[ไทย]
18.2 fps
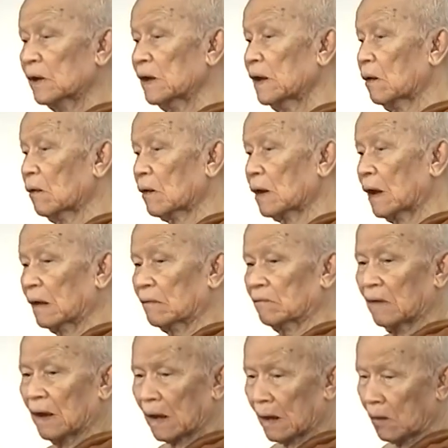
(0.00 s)
ดเดียวกัน
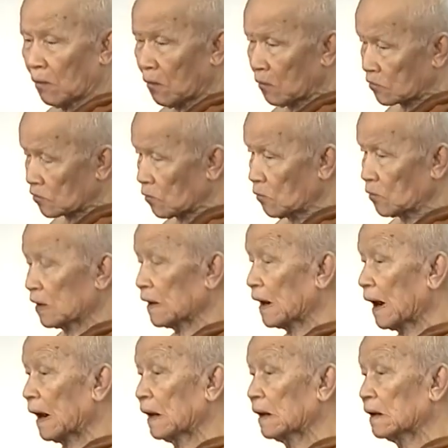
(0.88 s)
มากลงจุด
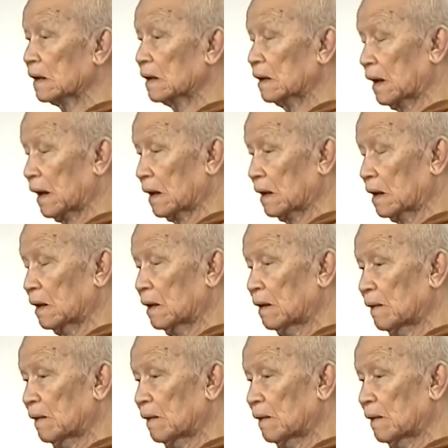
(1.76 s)
นั้นนั่น